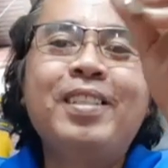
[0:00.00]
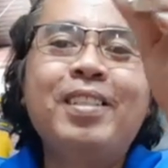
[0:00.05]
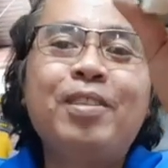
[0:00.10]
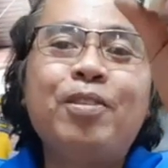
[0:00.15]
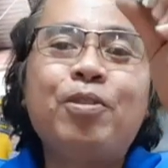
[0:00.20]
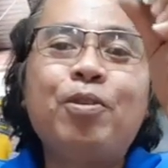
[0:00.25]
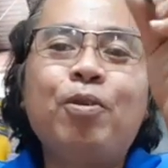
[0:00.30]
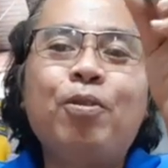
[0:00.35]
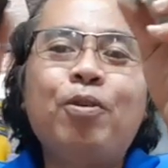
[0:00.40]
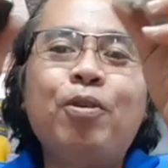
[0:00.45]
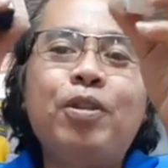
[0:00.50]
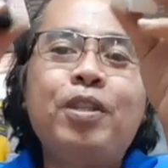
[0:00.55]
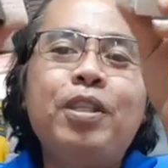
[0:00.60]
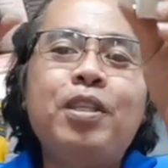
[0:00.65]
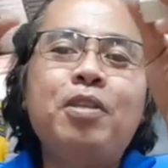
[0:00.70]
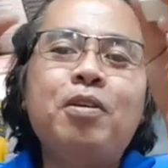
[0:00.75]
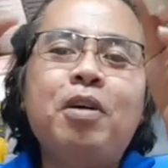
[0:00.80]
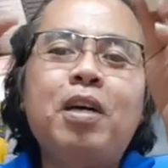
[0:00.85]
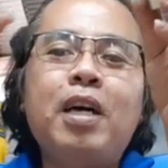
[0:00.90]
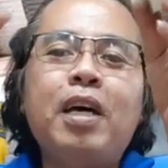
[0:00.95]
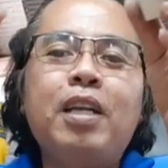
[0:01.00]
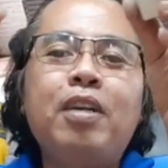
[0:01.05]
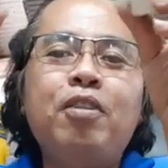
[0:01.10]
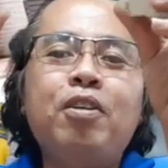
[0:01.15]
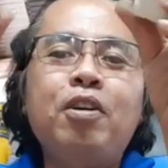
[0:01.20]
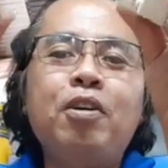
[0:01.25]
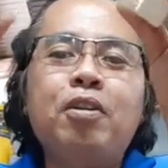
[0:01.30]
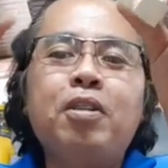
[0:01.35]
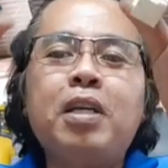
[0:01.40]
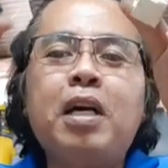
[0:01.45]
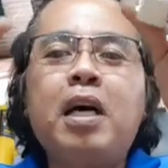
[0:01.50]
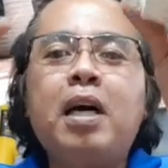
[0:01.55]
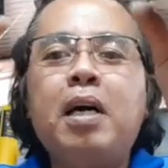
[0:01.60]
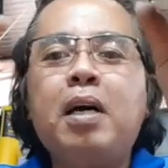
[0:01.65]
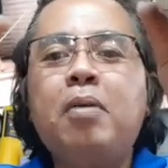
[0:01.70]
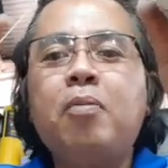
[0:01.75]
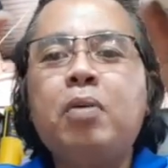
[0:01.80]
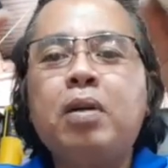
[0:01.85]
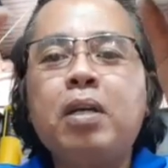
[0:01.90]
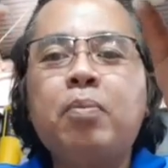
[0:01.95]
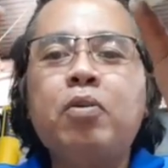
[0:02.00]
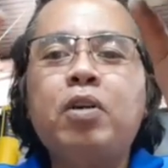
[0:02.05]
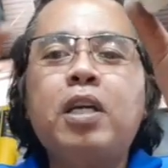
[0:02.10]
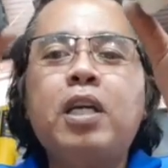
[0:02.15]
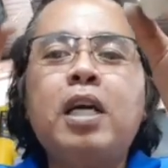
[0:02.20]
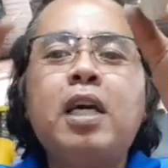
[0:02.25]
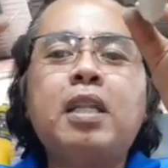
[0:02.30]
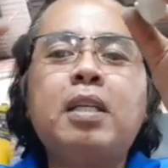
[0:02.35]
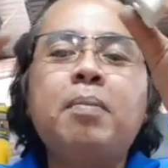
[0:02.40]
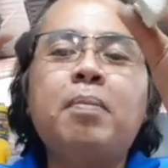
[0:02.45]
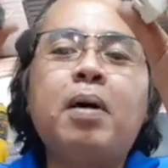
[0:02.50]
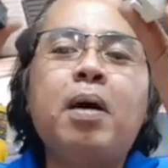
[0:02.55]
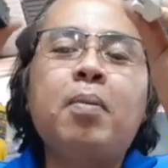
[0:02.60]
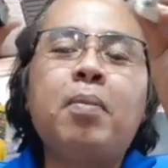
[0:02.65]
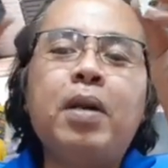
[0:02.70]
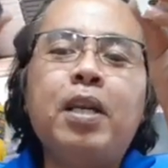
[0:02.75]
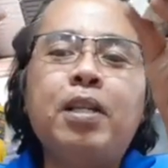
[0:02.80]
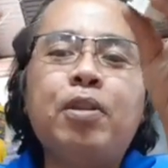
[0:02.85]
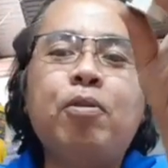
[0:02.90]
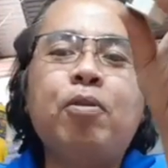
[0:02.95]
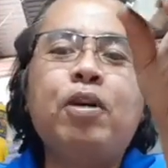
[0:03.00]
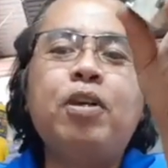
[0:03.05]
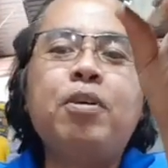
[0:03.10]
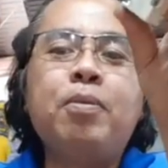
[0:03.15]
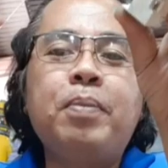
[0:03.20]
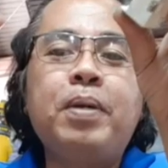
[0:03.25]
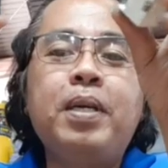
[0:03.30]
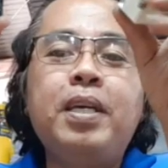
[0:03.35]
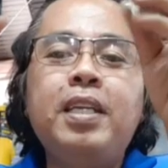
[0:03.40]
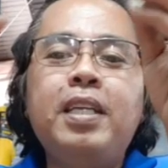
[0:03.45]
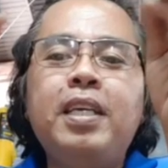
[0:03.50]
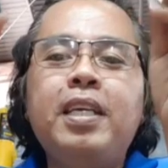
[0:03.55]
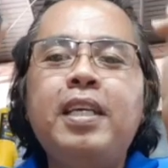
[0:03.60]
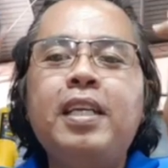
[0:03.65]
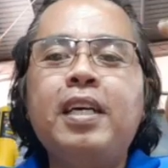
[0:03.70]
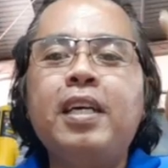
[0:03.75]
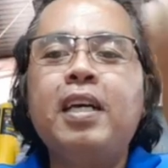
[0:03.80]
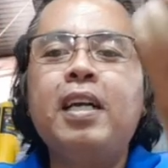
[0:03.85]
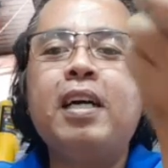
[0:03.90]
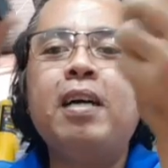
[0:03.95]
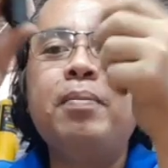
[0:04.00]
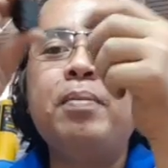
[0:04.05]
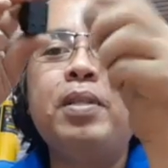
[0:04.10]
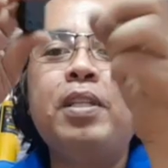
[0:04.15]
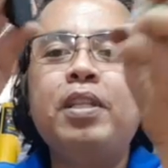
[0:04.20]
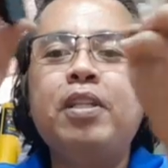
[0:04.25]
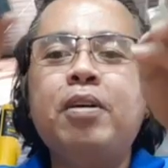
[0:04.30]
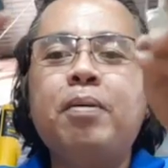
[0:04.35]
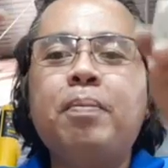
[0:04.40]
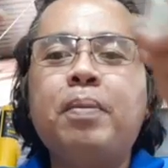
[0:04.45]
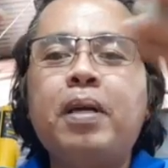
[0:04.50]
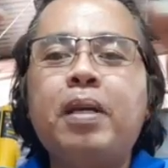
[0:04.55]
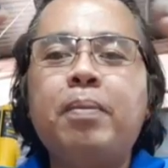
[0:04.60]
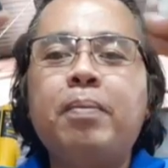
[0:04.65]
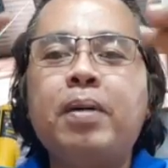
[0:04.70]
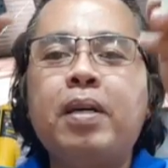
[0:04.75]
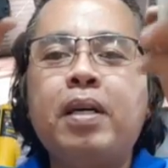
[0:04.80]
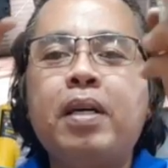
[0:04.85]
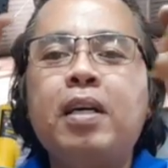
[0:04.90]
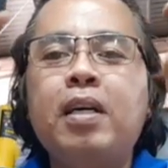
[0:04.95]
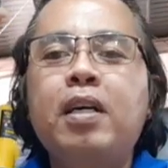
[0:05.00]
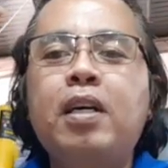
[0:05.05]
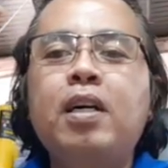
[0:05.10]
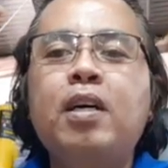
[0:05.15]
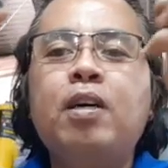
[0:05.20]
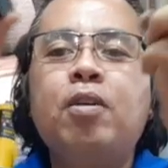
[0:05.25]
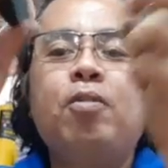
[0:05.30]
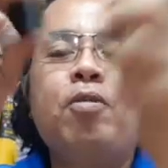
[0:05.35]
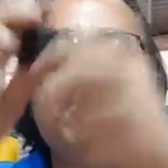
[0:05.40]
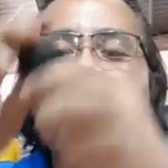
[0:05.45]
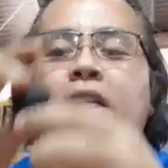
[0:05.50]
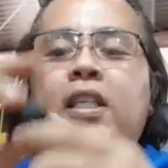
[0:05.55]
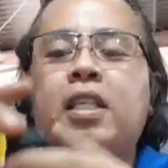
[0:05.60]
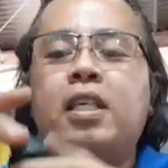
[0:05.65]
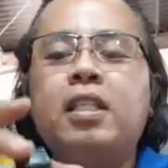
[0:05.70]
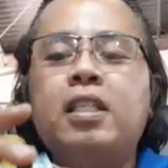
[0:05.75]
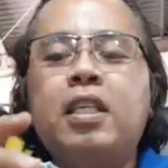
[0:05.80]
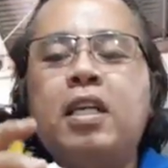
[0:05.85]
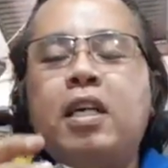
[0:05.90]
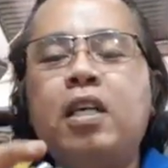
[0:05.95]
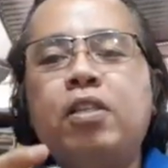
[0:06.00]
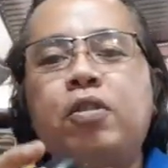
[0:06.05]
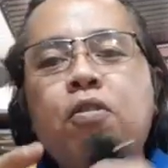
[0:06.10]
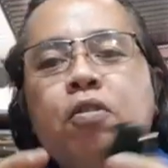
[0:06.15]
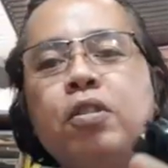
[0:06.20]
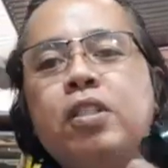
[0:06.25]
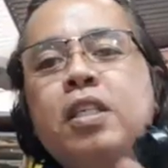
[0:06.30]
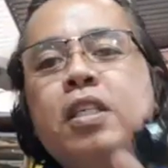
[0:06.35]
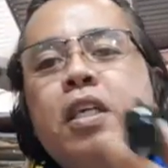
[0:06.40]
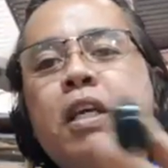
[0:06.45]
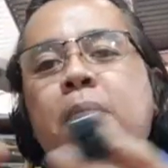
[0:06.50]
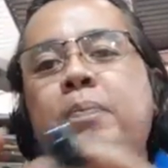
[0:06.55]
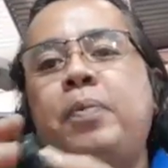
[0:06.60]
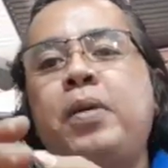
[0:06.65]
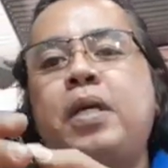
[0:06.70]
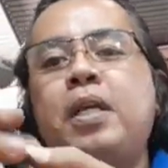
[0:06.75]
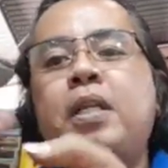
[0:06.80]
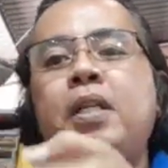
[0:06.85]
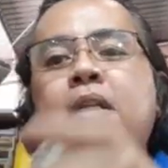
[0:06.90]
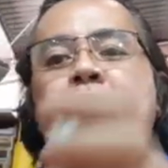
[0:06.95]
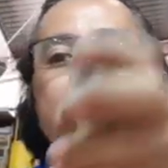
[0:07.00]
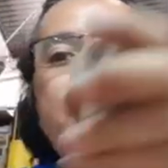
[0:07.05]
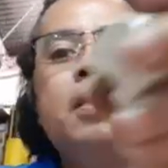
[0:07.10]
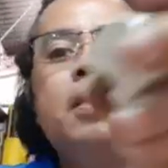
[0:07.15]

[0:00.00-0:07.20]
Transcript: So hindi nyo ano yun, uh, wag na muna natin baka malito kayo. May hinihinang lang kami dito para mag-connecta sila. So single pin